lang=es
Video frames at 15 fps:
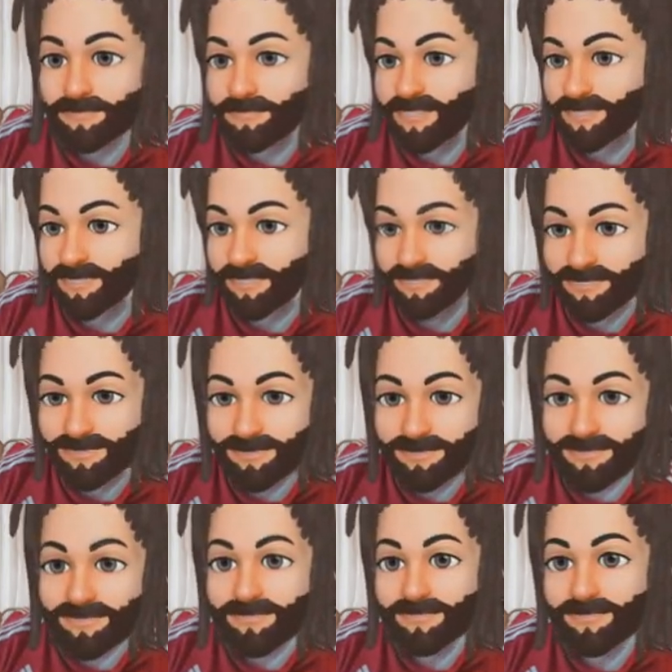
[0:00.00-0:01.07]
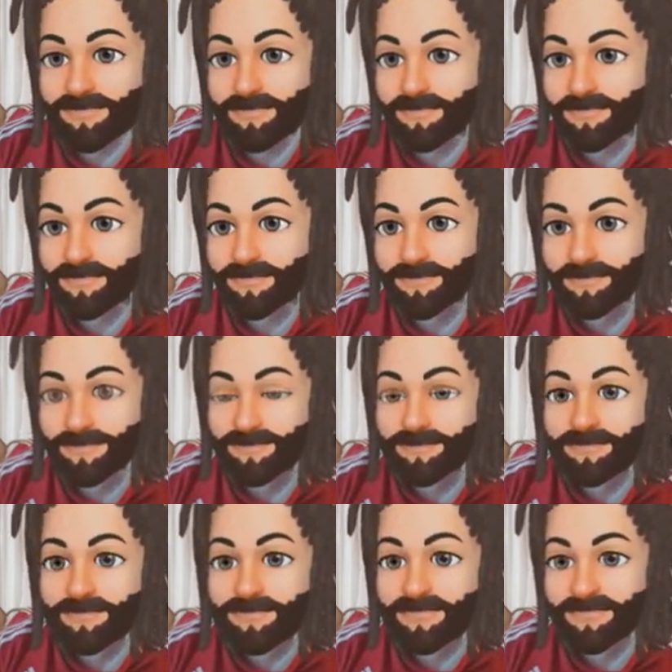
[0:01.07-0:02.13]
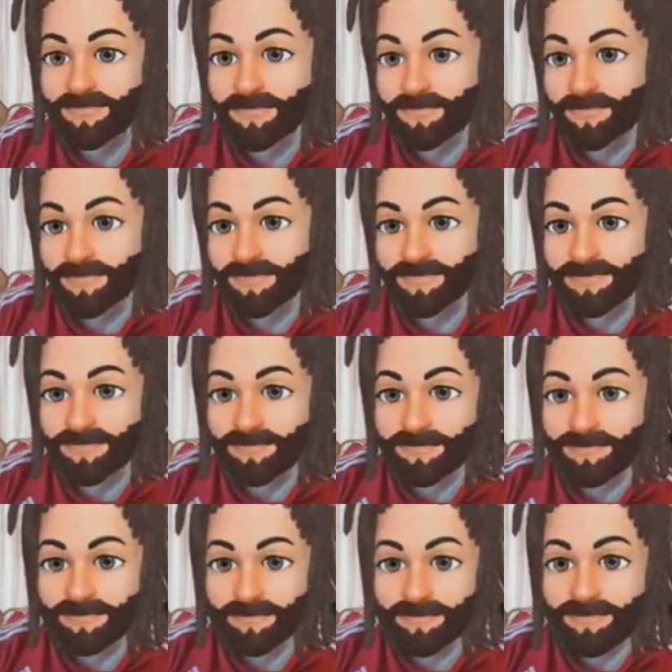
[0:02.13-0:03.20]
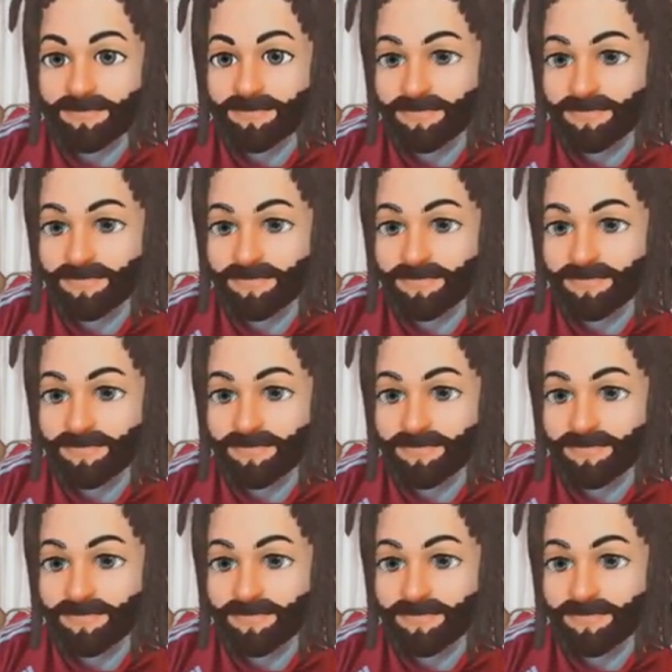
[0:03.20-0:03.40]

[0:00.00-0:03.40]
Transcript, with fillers: Un buen cross. La estoy viendo igual que Journet,